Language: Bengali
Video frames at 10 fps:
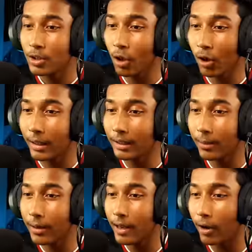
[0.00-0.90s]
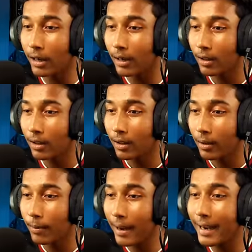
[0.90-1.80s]
চলো এখান থেকে বেরিয়ে যাওয়া যাক
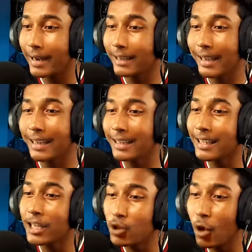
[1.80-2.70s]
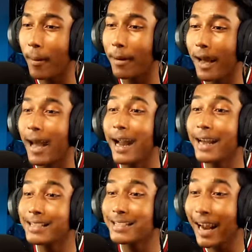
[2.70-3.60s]
ভাই এটাতে এটাতে কিচ্ছু হবে না
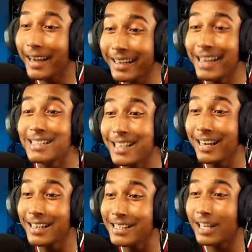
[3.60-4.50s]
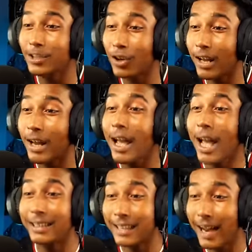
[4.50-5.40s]
এটা সায়েন্টিস্টদের রিসার্চ করা
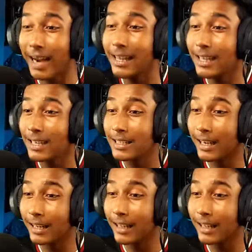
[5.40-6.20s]
একটা গাড়ি যেখানে